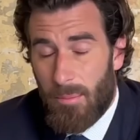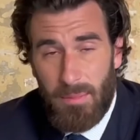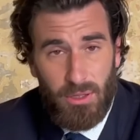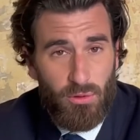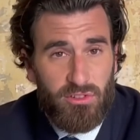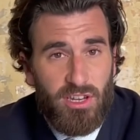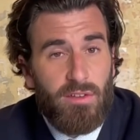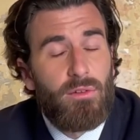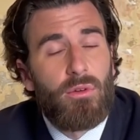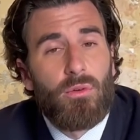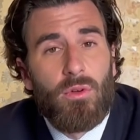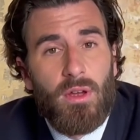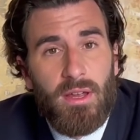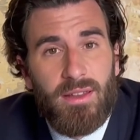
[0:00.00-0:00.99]
Mais nous le
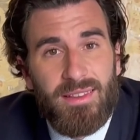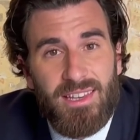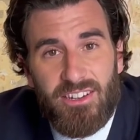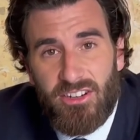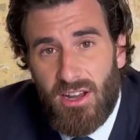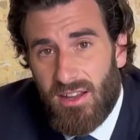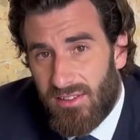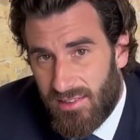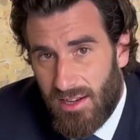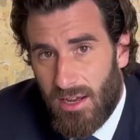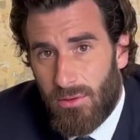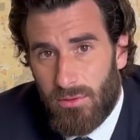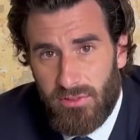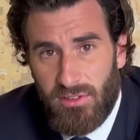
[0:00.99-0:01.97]
savions déjà,
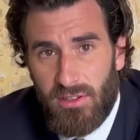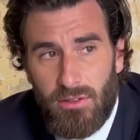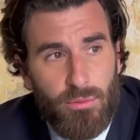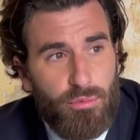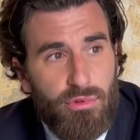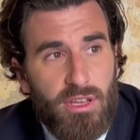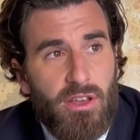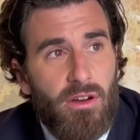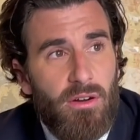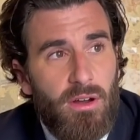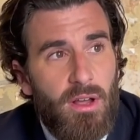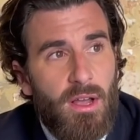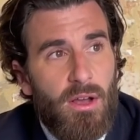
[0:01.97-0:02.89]
cela aussi. Depuis quand